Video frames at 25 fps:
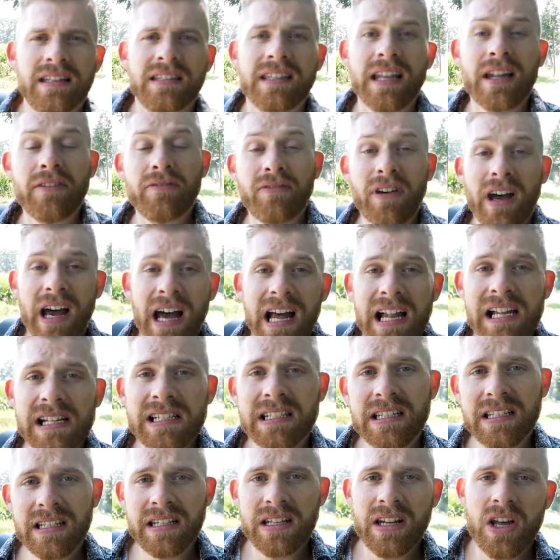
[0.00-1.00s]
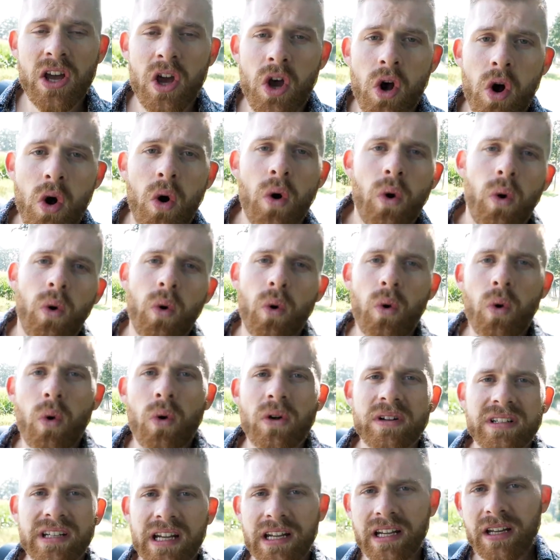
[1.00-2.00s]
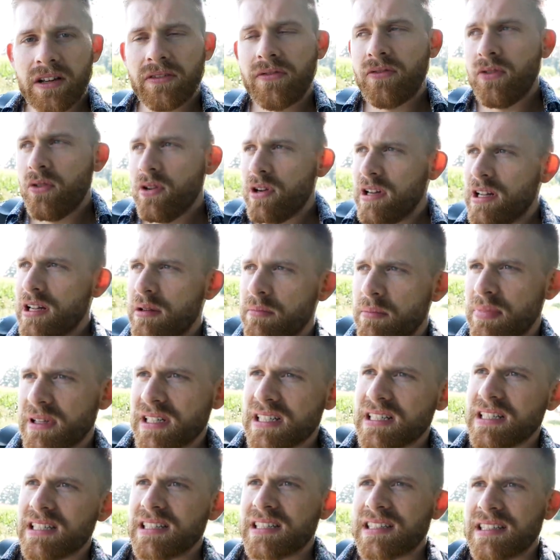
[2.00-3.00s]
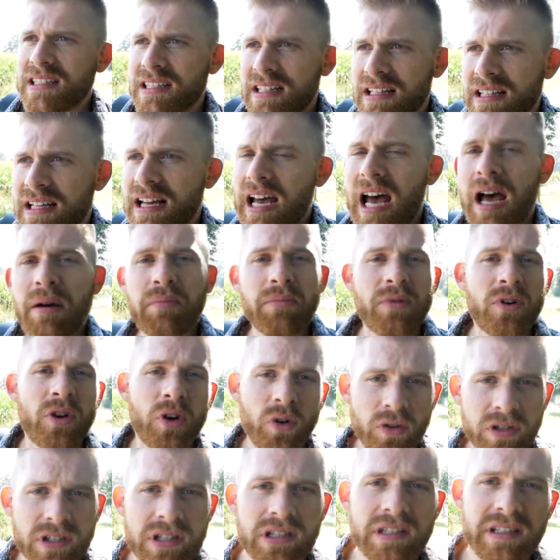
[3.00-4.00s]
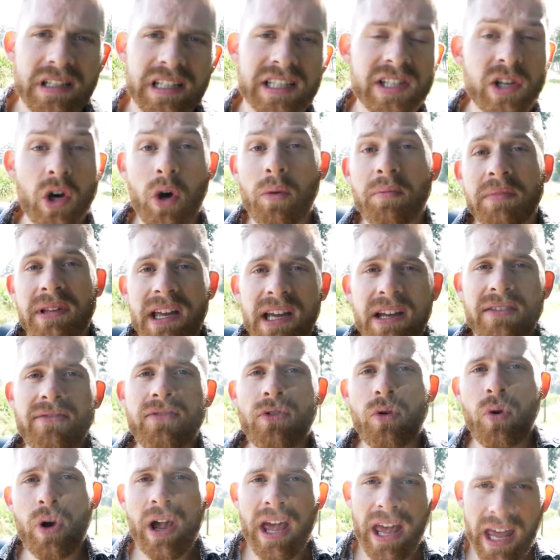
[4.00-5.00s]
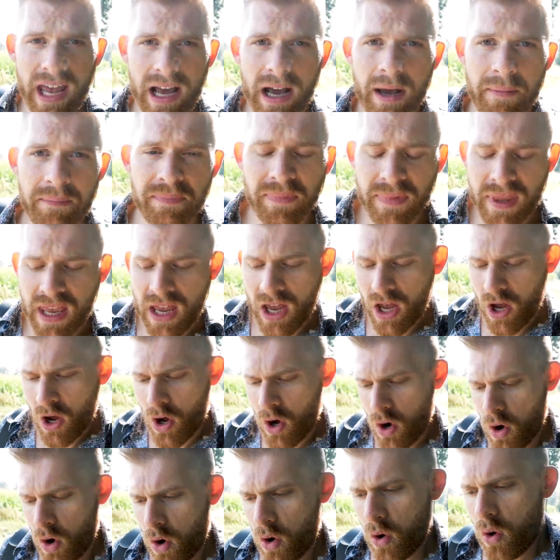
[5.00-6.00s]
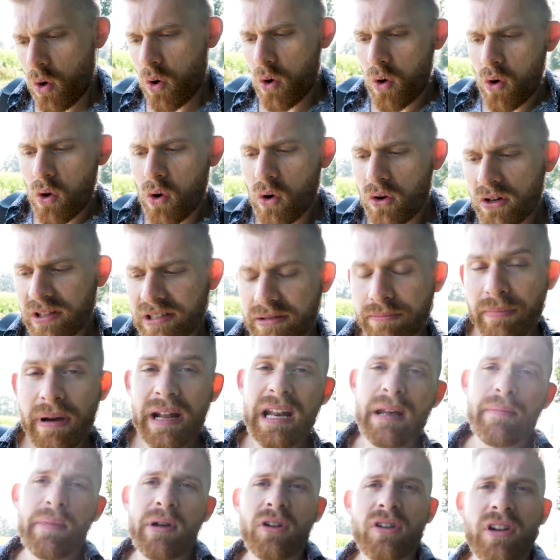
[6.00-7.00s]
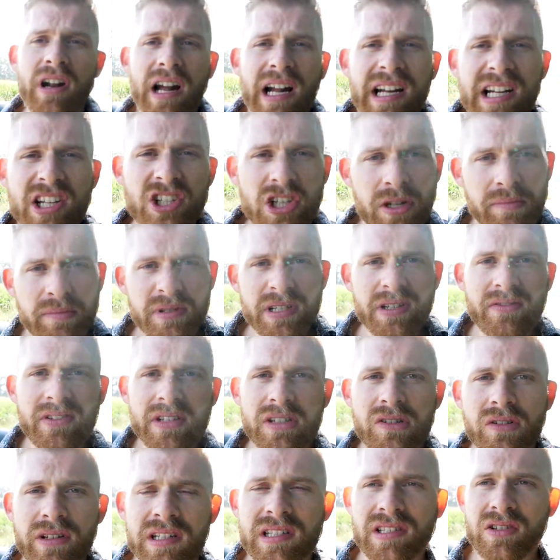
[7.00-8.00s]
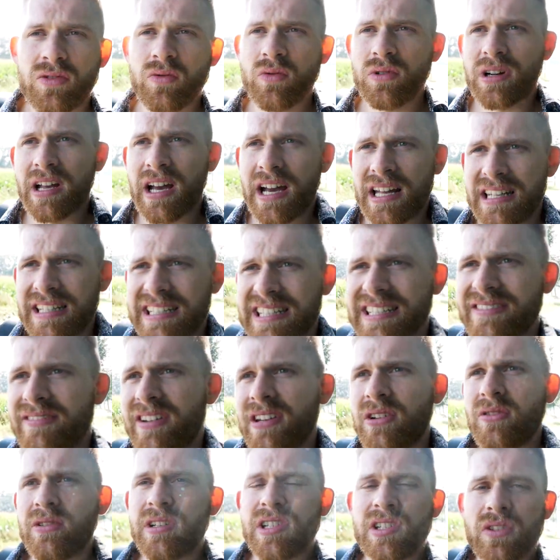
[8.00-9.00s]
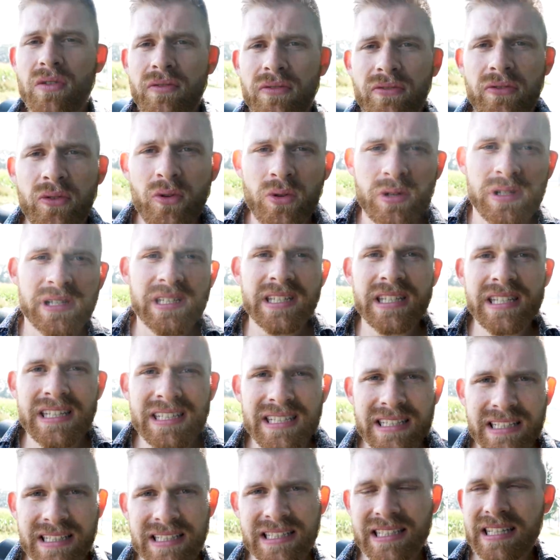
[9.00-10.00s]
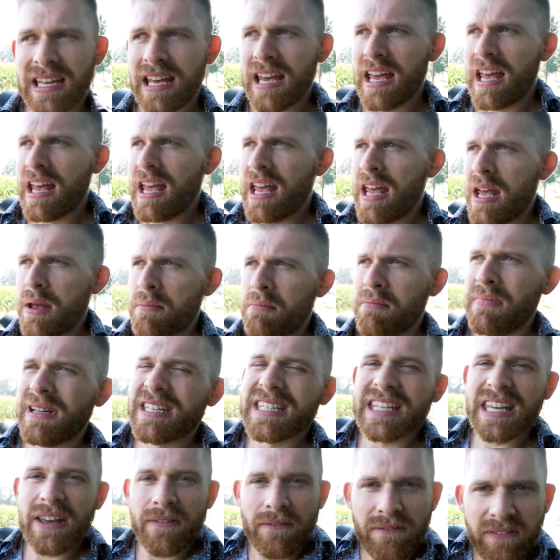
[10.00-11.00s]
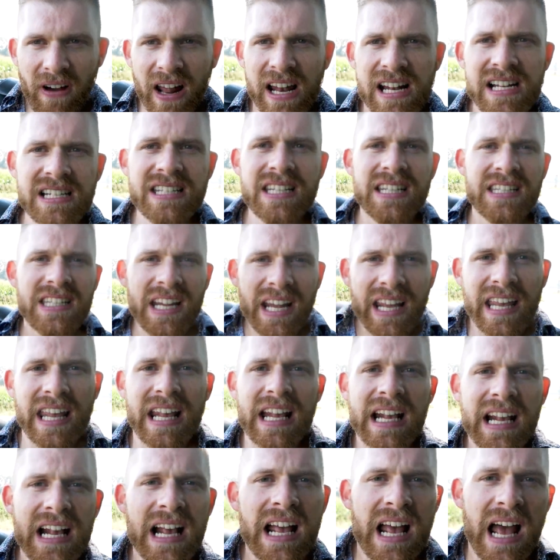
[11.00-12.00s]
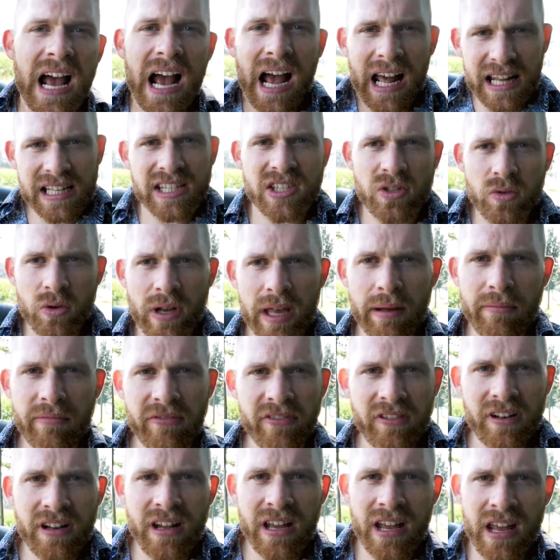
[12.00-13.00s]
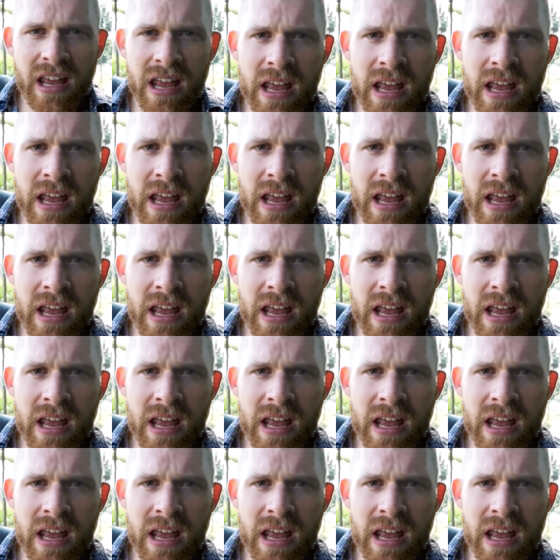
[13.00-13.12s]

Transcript: Dein Verhalten und deine Gefühle im Business äh, haben Gründe. Das kommt irgendwo her. Und meiner Meinung nach, das Schlimmste, was du jetzt tun kannst, wenn du dich so fühlst, ist es, mit Gewalt dagegen anzukämpfen.